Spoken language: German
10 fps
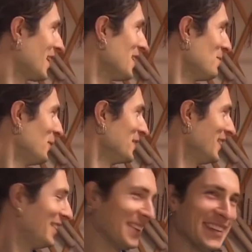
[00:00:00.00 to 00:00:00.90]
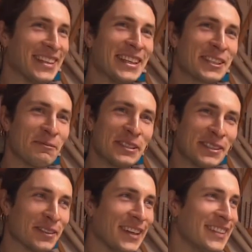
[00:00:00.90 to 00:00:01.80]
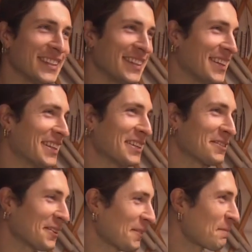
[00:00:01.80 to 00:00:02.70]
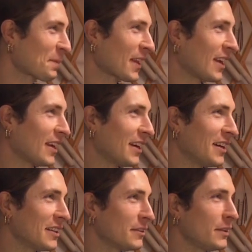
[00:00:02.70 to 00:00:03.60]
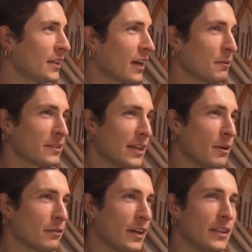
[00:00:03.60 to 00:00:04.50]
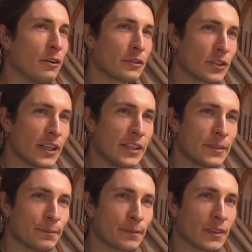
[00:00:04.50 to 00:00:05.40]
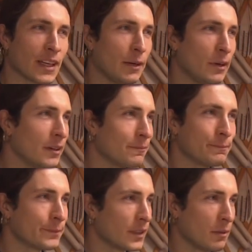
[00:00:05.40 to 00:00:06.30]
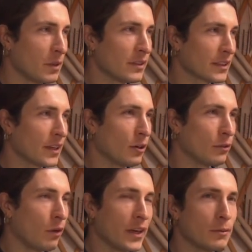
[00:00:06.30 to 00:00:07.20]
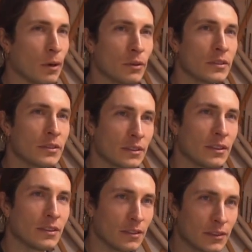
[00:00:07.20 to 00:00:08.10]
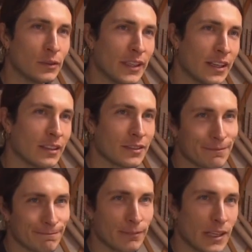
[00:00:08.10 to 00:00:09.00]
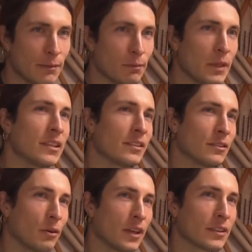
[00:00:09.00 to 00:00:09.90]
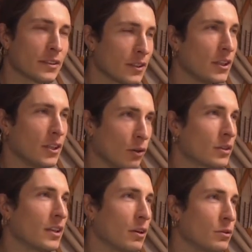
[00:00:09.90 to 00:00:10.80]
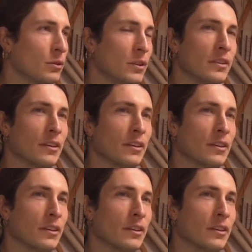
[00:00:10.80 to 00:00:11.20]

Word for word: Mäuse. Er ist schon ein bisschen zu alt dafür. Äh, deswegen habe ich selber Fallen aufgestellt. Aber man sagt ja auch, wo eine Maus äh, zu sehen ist, leben mindestens 100 und genau so ist es auch